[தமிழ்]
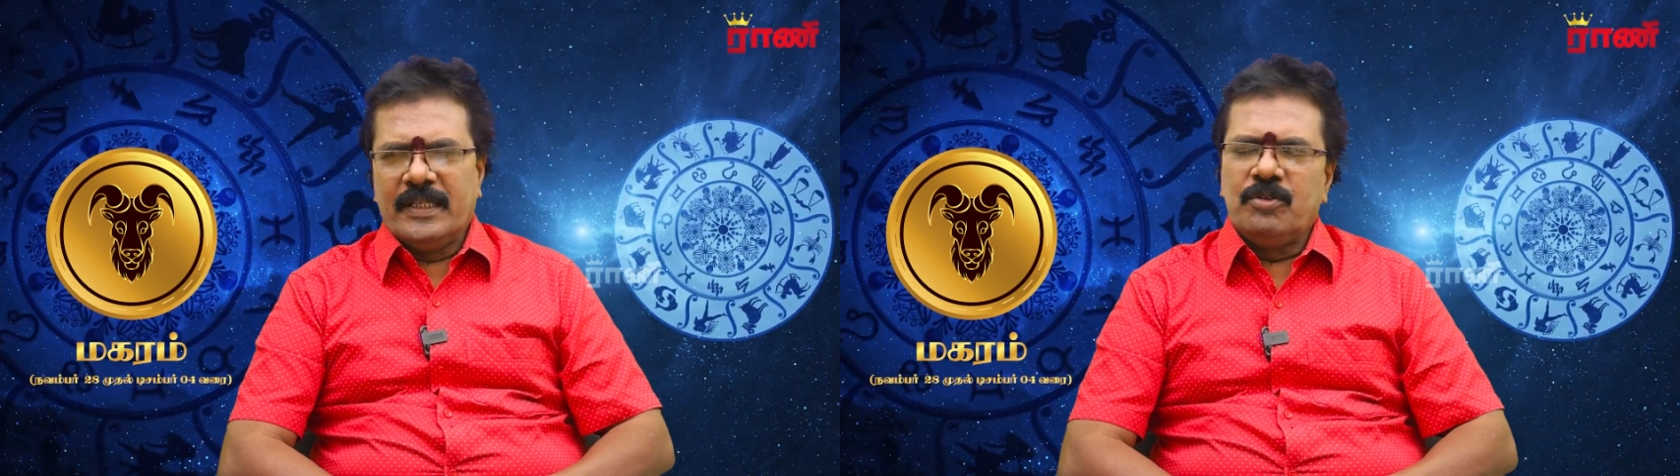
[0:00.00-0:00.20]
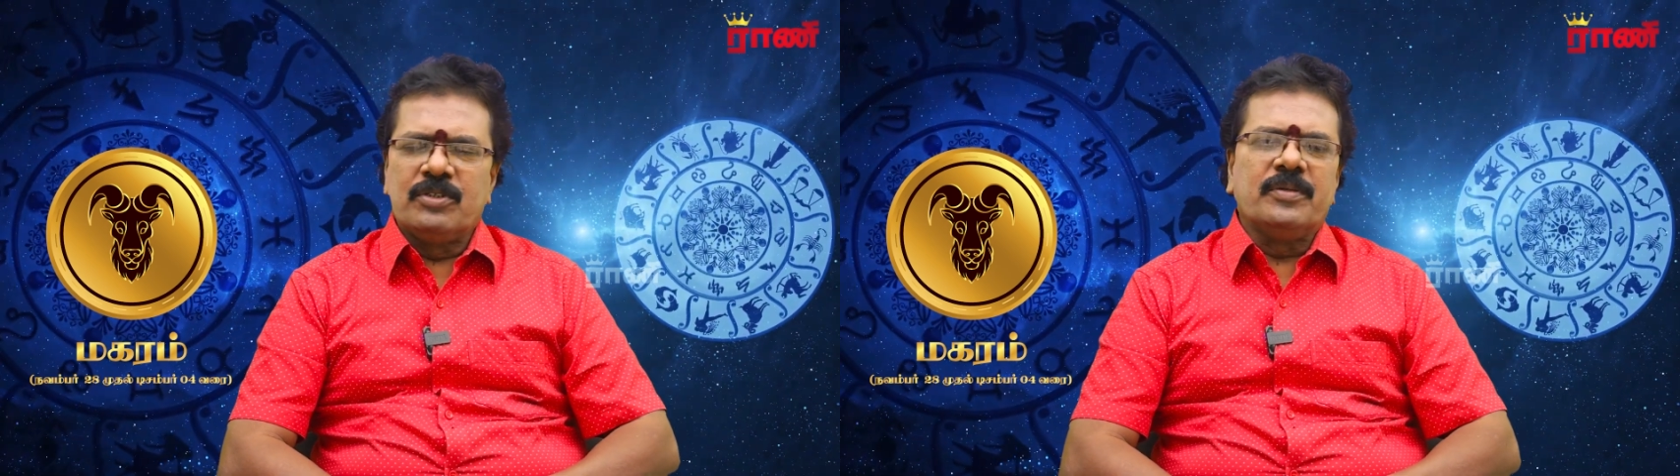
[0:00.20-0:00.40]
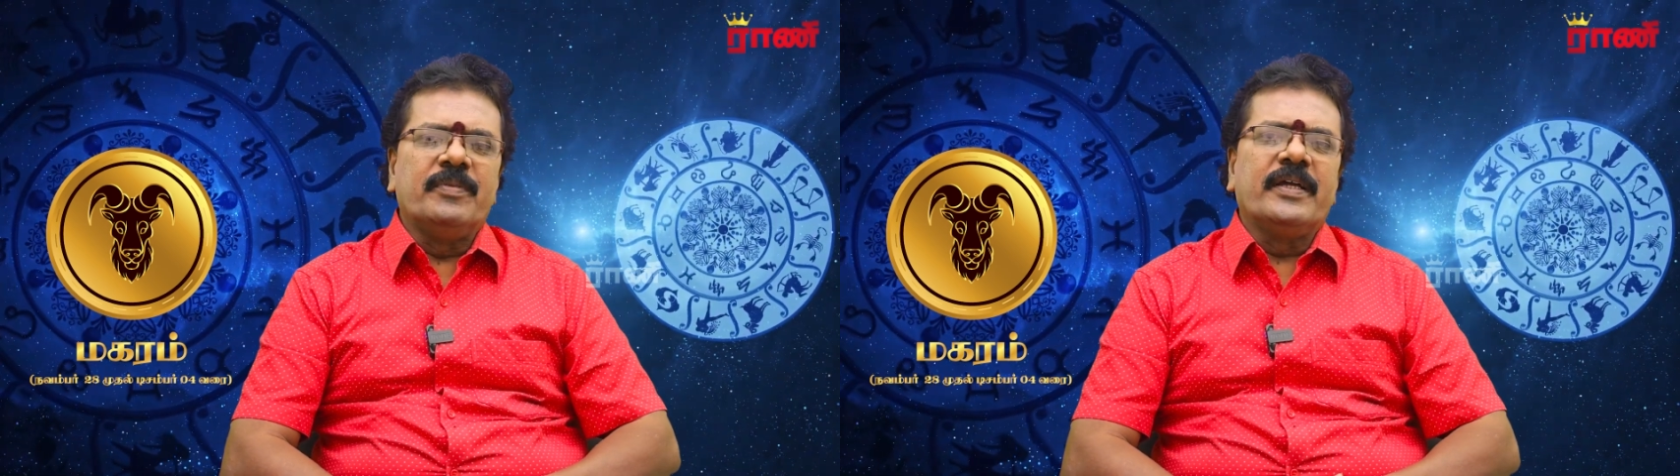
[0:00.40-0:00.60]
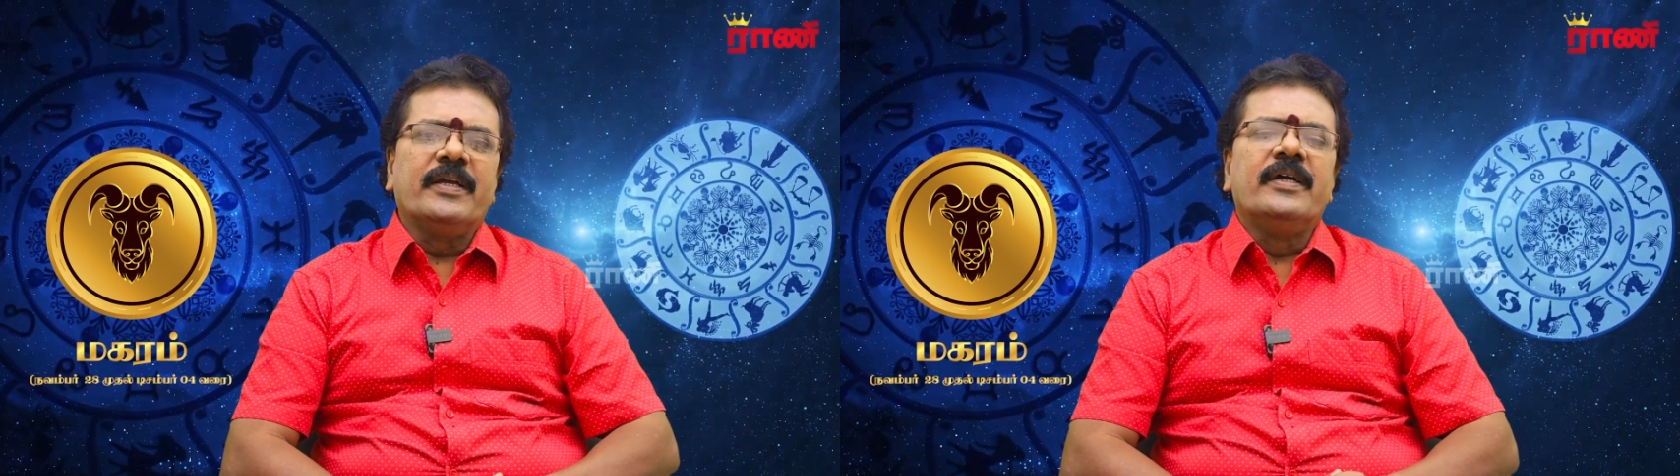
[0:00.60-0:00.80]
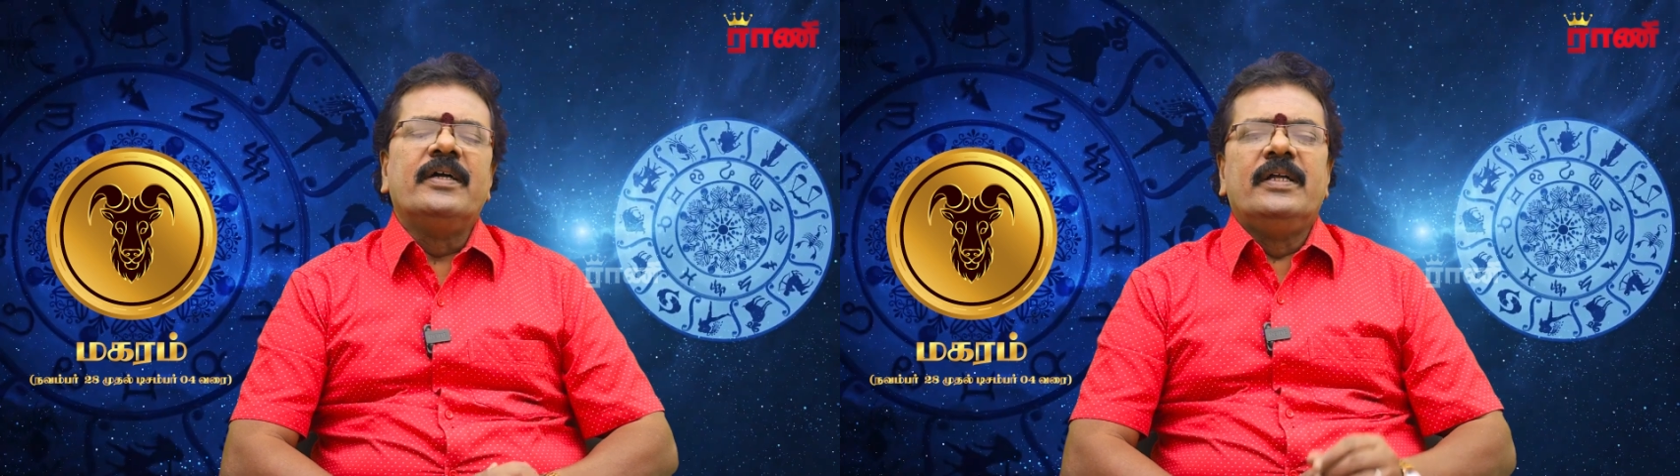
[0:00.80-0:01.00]
சந்தோஷம்
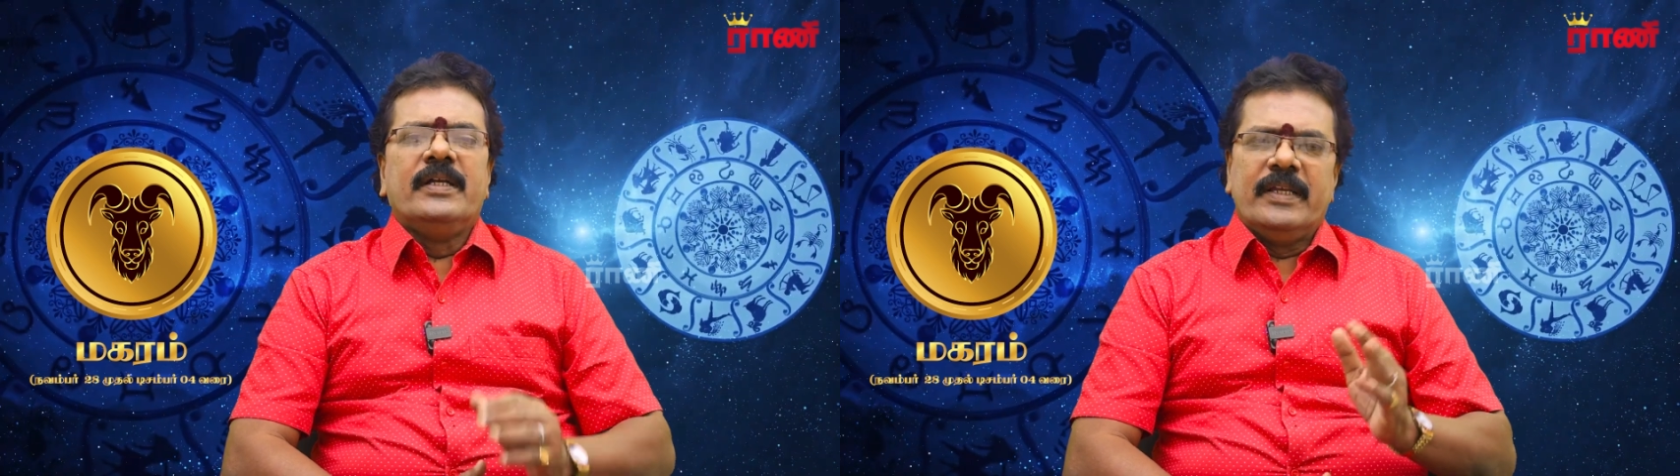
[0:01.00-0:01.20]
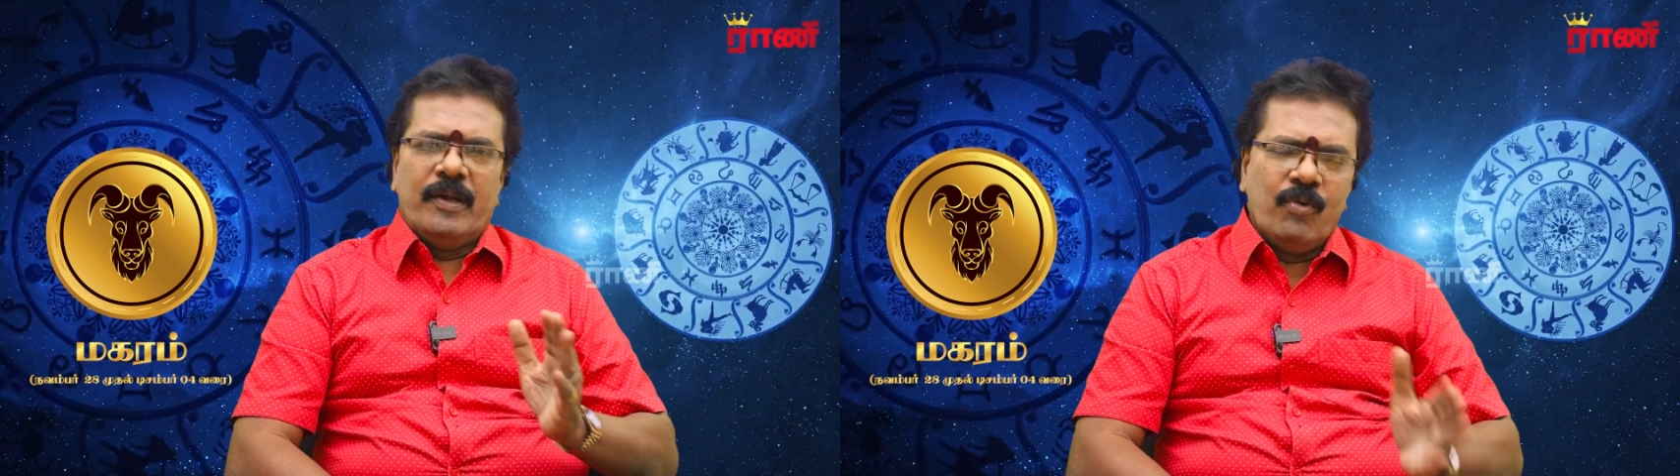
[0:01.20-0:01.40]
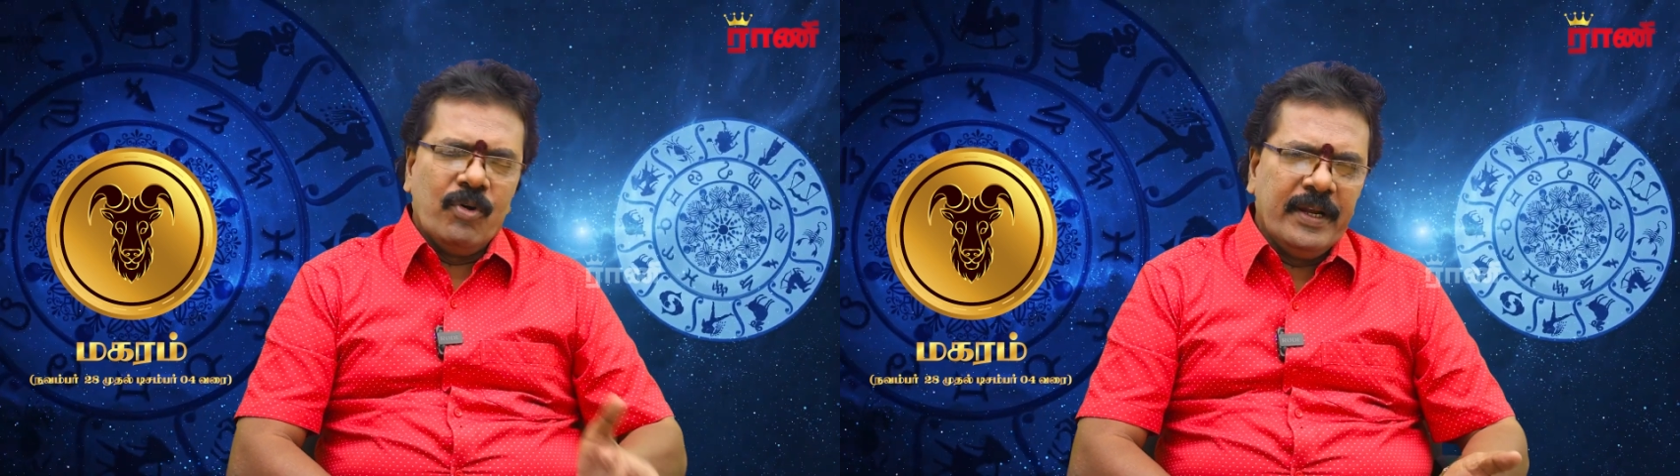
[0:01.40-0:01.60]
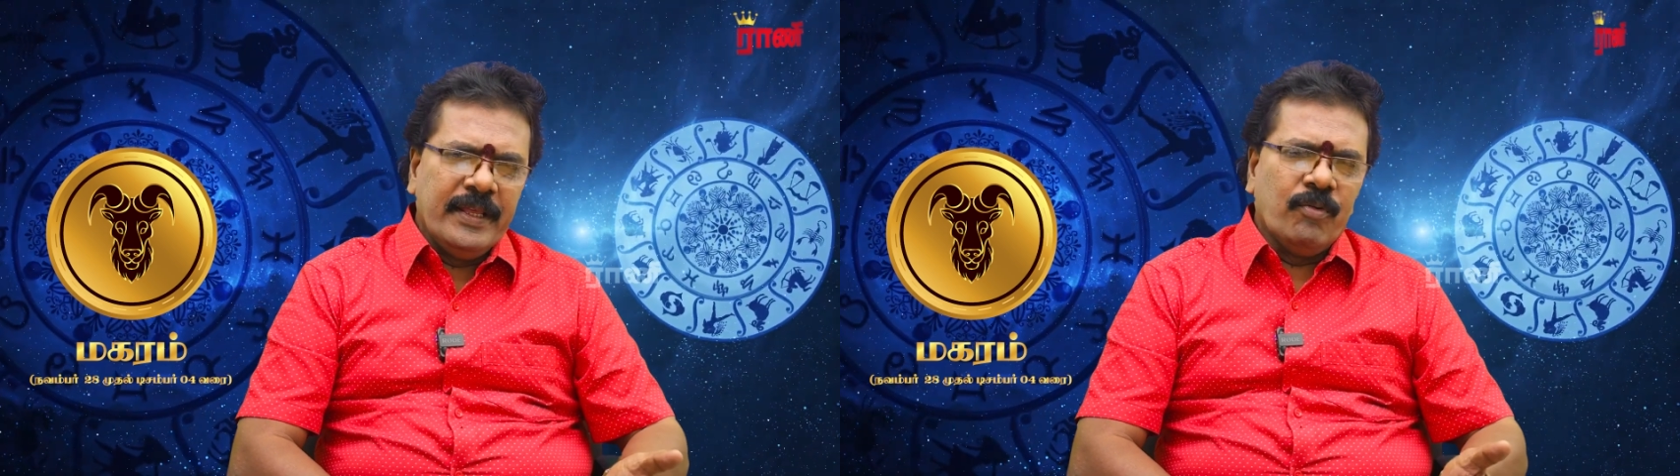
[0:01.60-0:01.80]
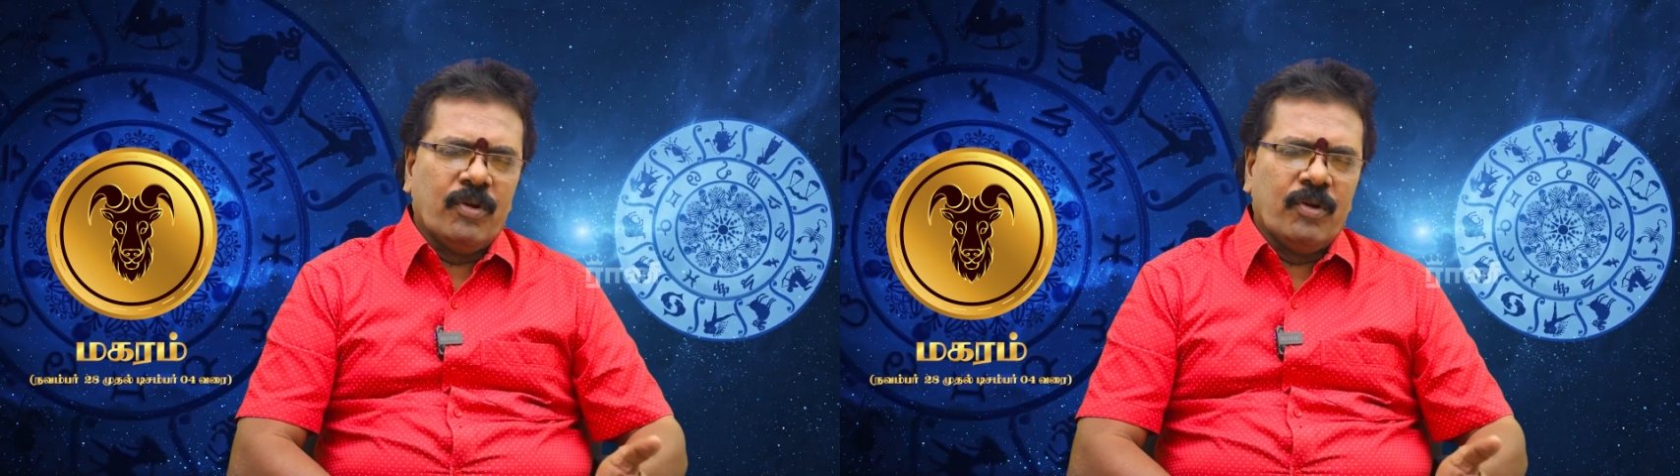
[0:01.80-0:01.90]
இருக்குது உங்களுடைய